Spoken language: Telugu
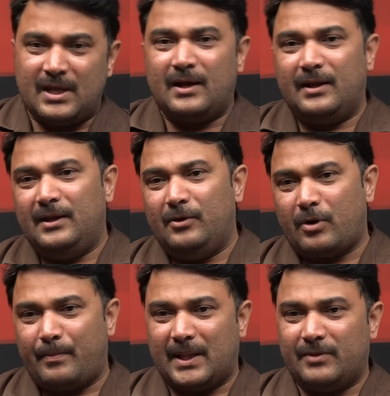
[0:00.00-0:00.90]
దాన్ని
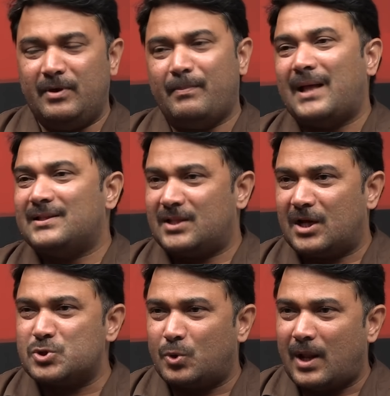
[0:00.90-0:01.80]
ఒక పదవి
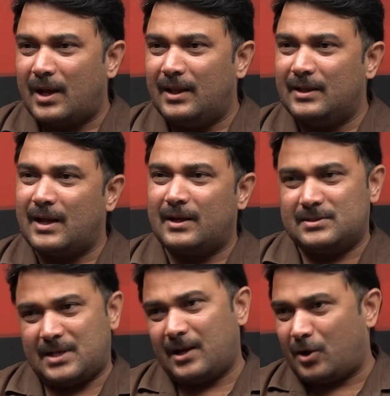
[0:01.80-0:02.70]
బాధ్యతగా చూడాలి దానికి
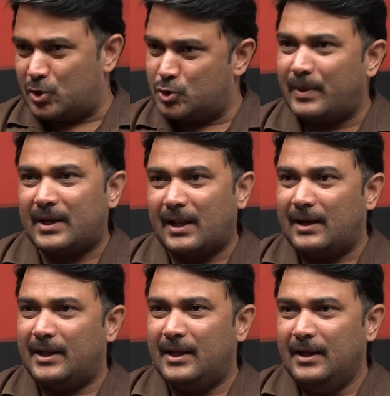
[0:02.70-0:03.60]
చాలా ఖర్చు
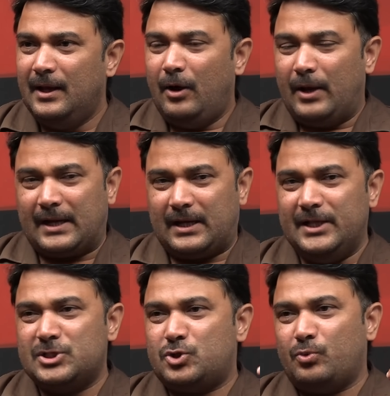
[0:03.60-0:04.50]
పెట్టాలి
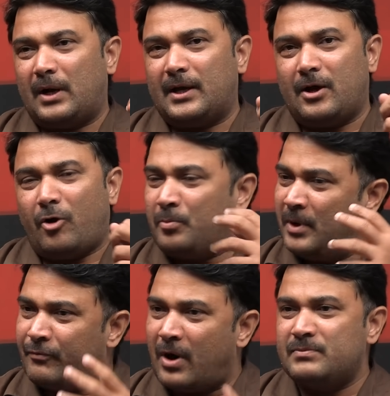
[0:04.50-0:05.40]
అట్లీస్ట్ అంటే
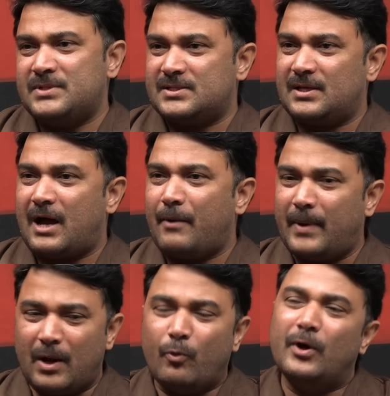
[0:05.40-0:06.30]
గవర్నమెంట్ ఫామ్ చేస్తారు
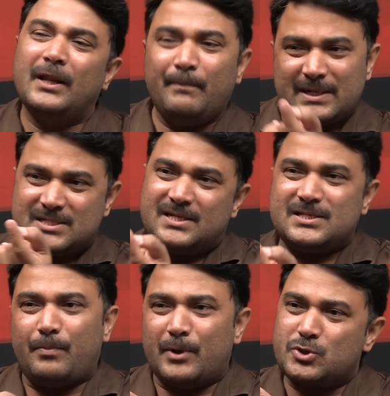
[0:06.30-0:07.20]
కాకపోయినా ఓటింగ్
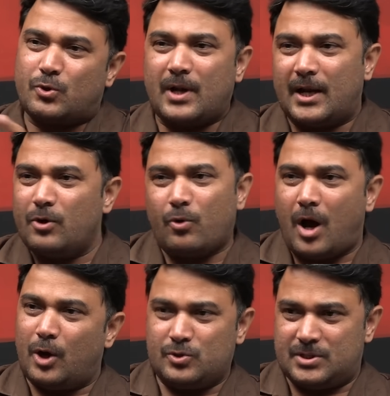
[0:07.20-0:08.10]
పర్సంటేజ్ని పెంచుకోవడానికి ఒక
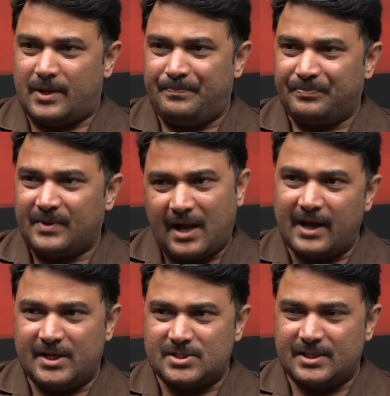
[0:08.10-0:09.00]
ఆలోచన
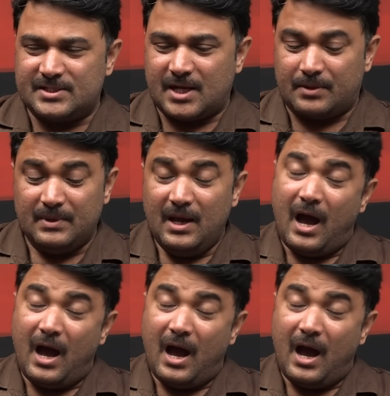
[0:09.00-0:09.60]
కాంగ్రెస్ అధిష్టానం